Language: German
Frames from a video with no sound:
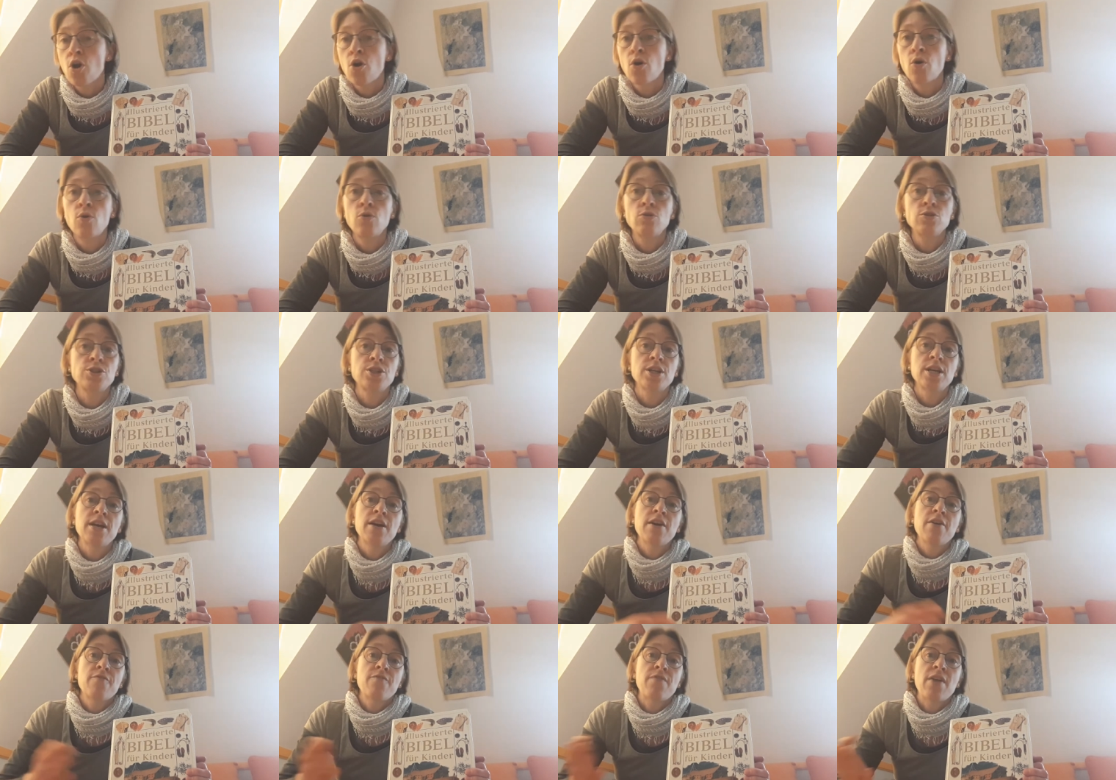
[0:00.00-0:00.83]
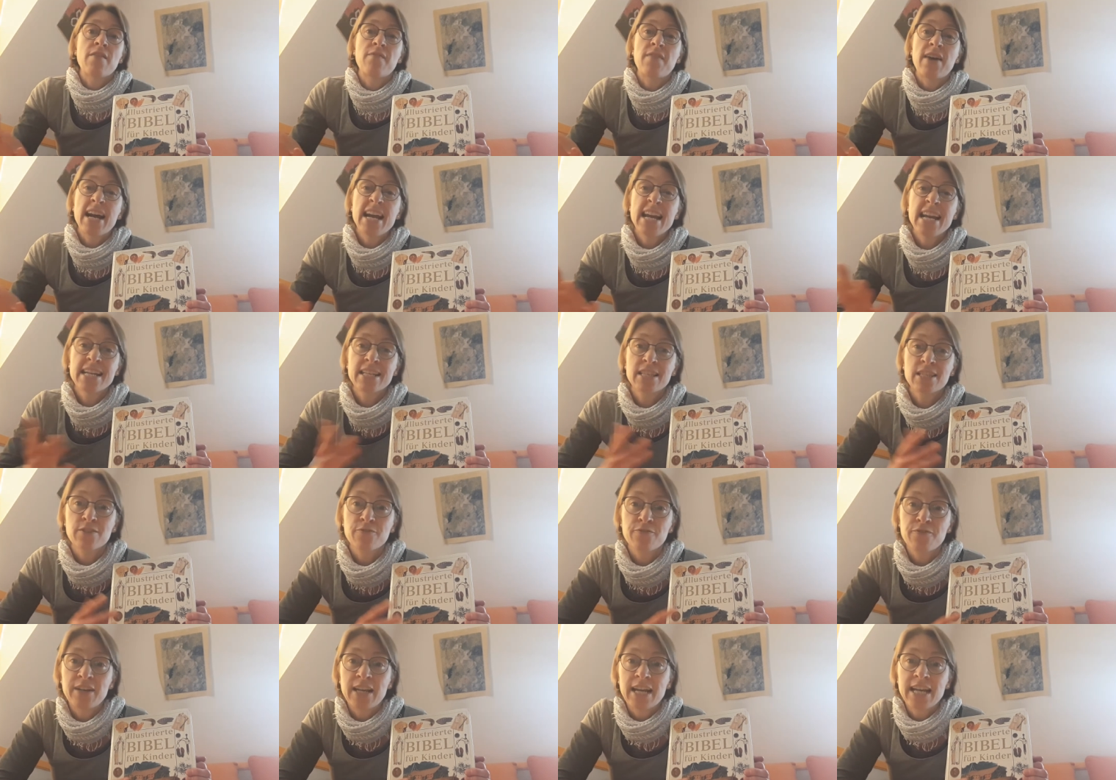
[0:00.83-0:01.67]
Und wer
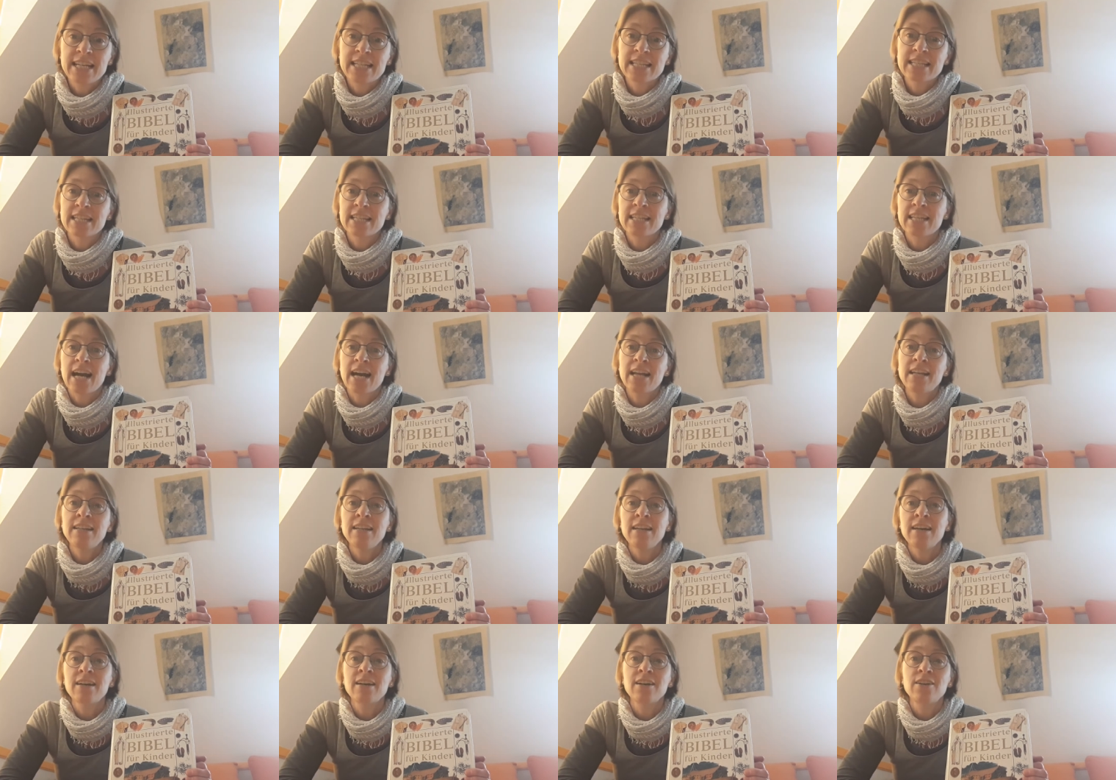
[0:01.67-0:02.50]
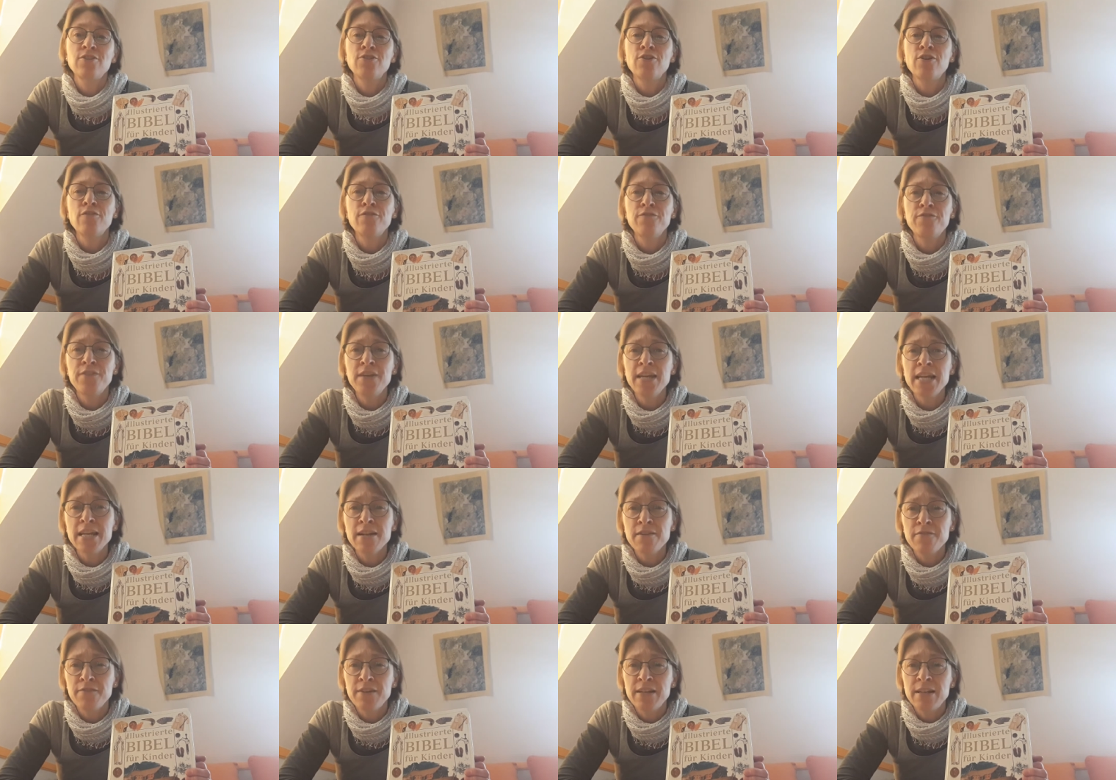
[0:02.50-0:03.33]
weiß, vielleicht sind anderen noch
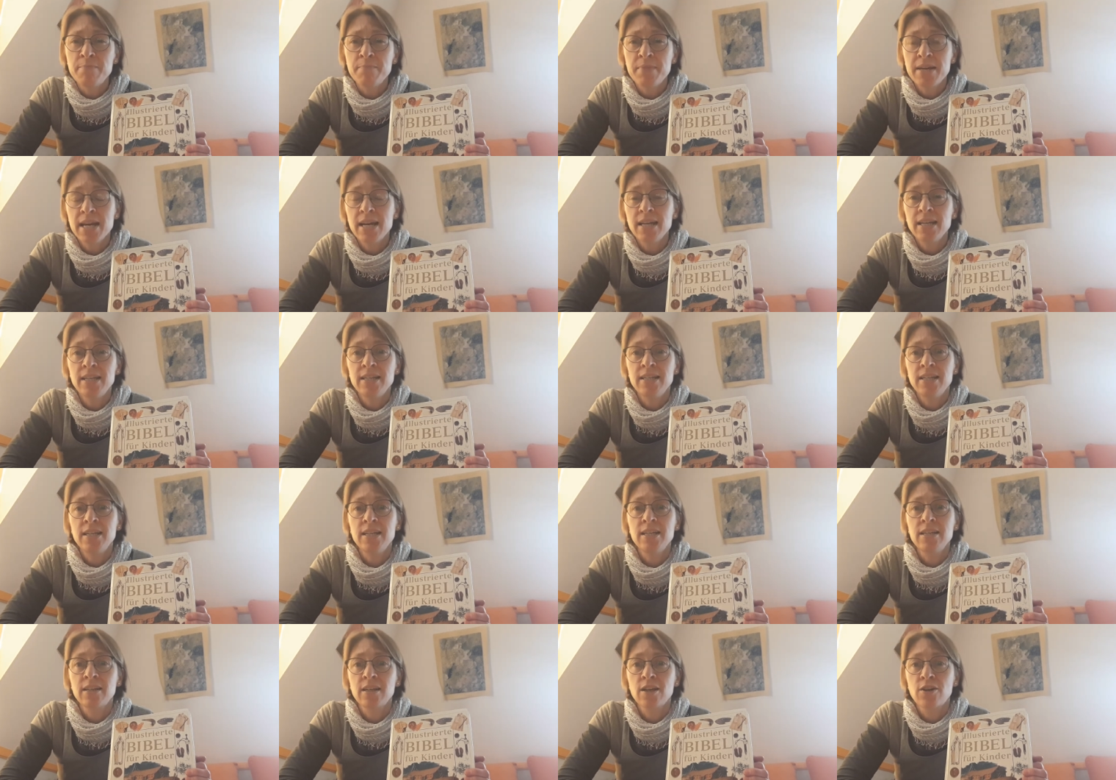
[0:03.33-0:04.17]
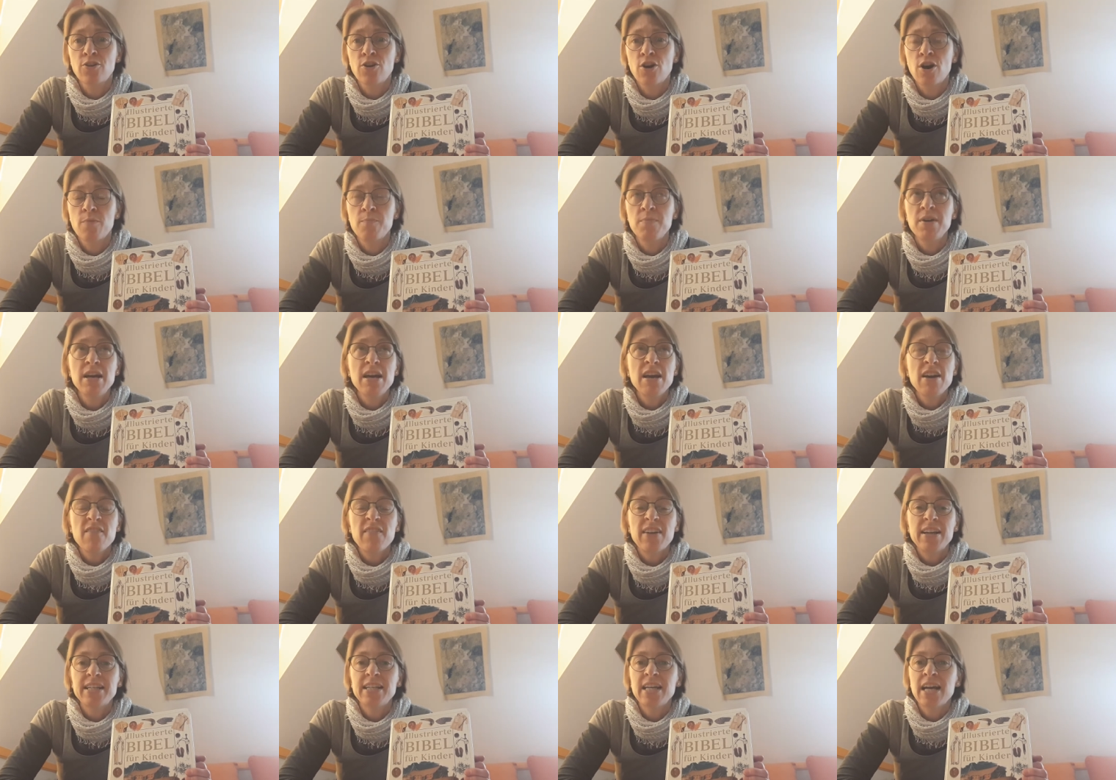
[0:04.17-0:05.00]
viel, viel mehr Ideen gekommen,
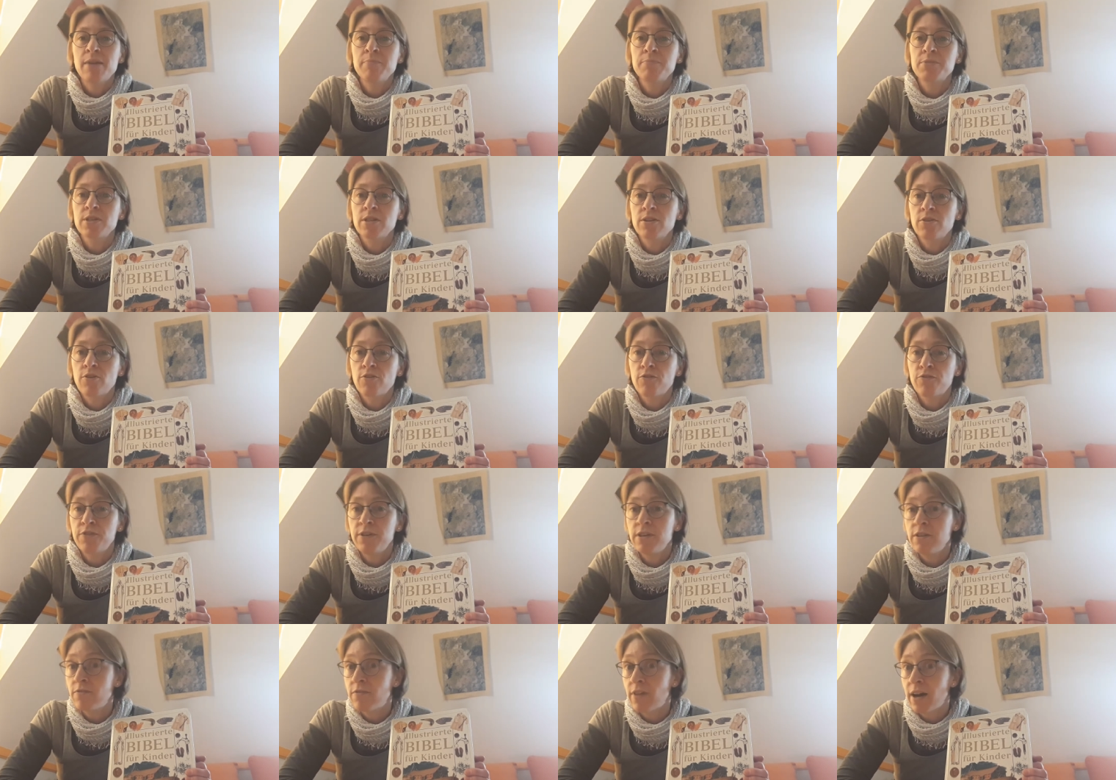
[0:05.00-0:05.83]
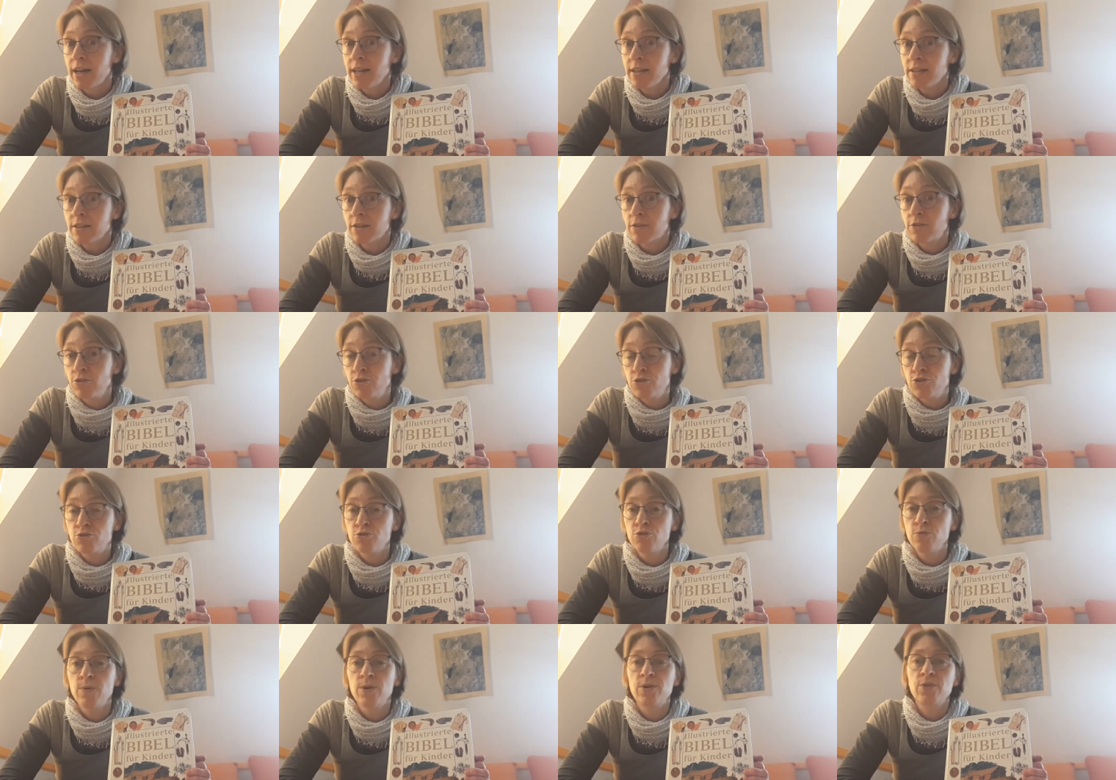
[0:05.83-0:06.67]
vielleicht haben sie noch viel weiter
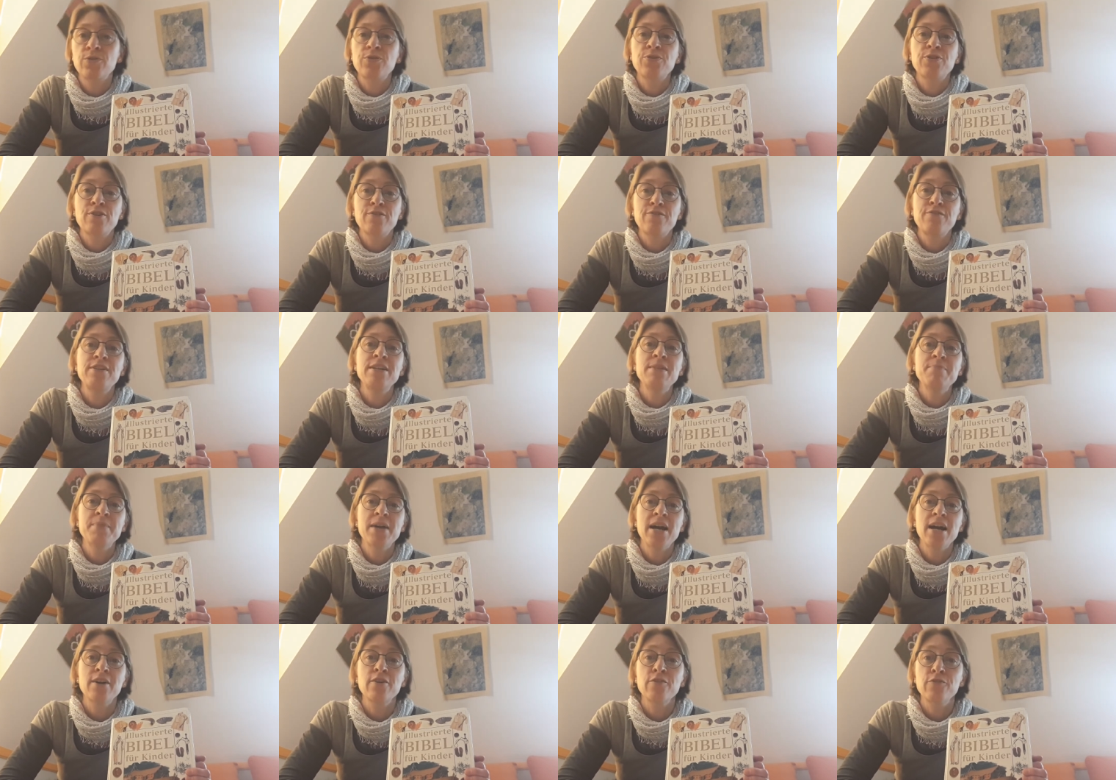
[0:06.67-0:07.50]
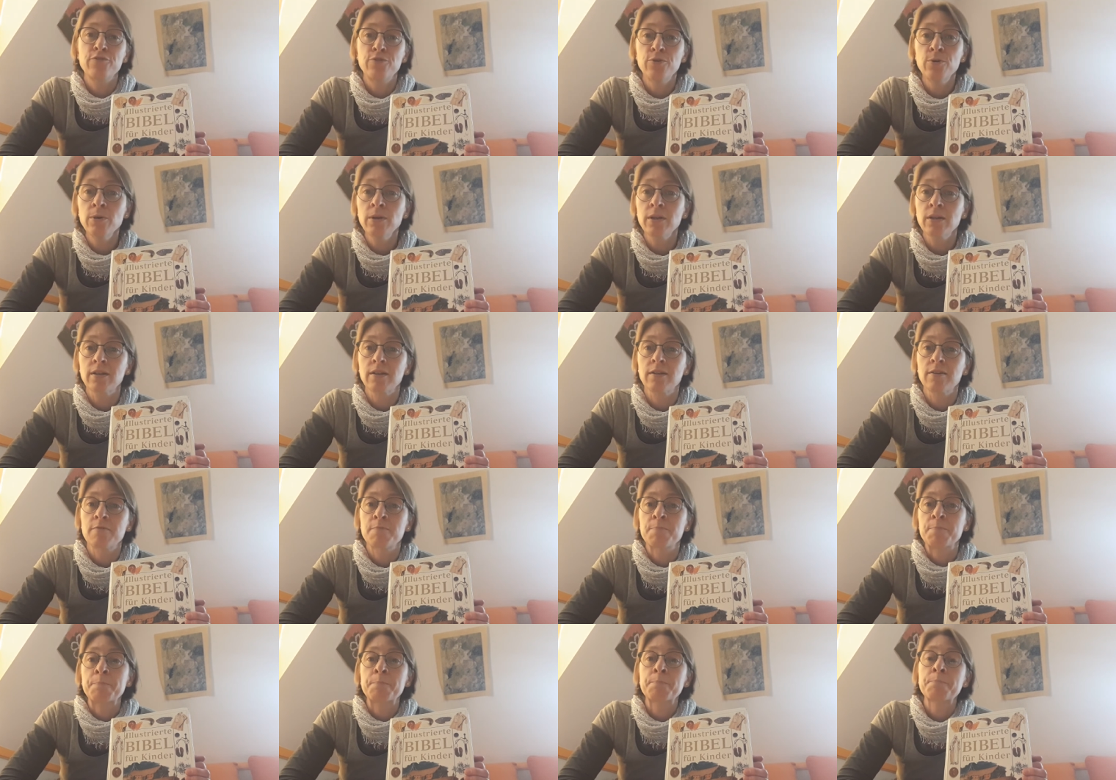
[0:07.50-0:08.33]
gestöbert und noch viel mehr
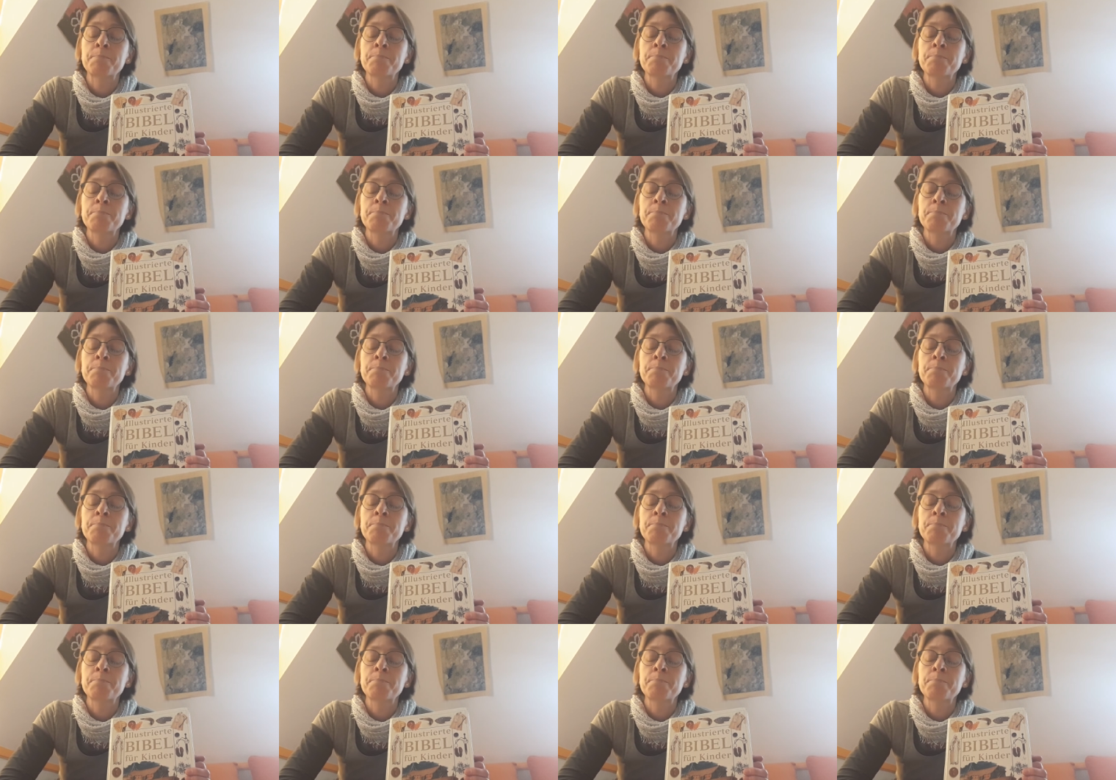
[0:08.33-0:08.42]
gefunden.